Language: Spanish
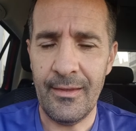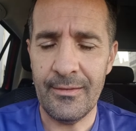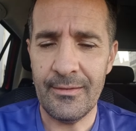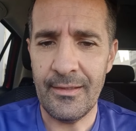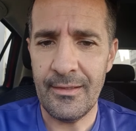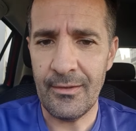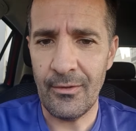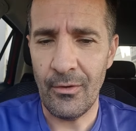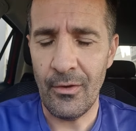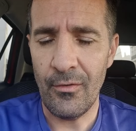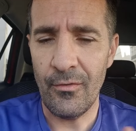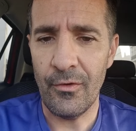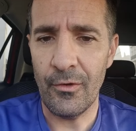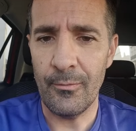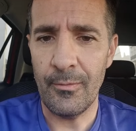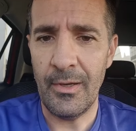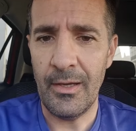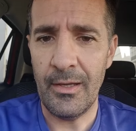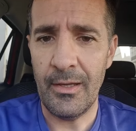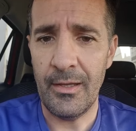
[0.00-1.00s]
ese estado de
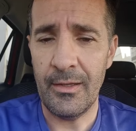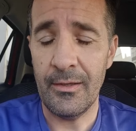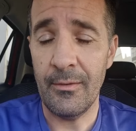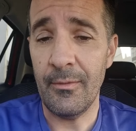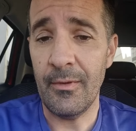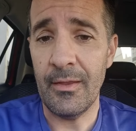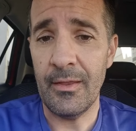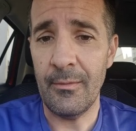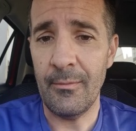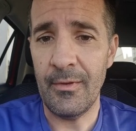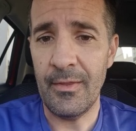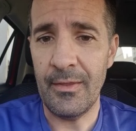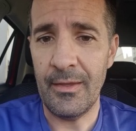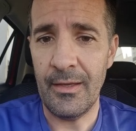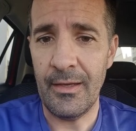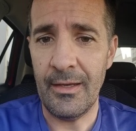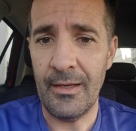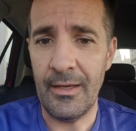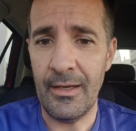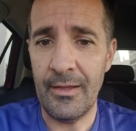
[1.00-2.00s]
forma es
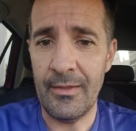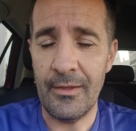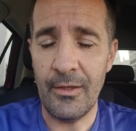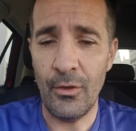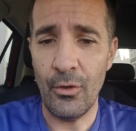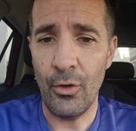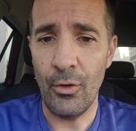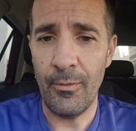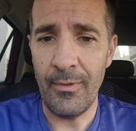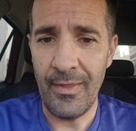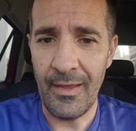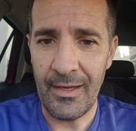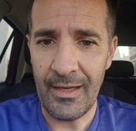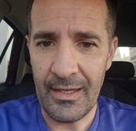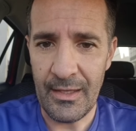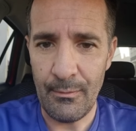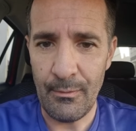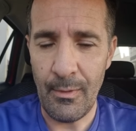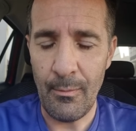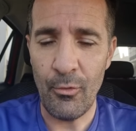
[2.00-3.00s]
evidentemente el estilo de vida
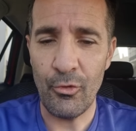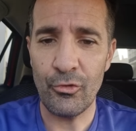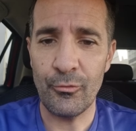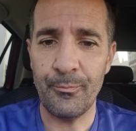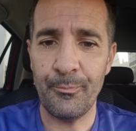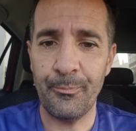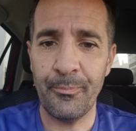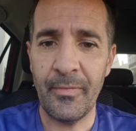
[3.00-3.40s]
que llevamos.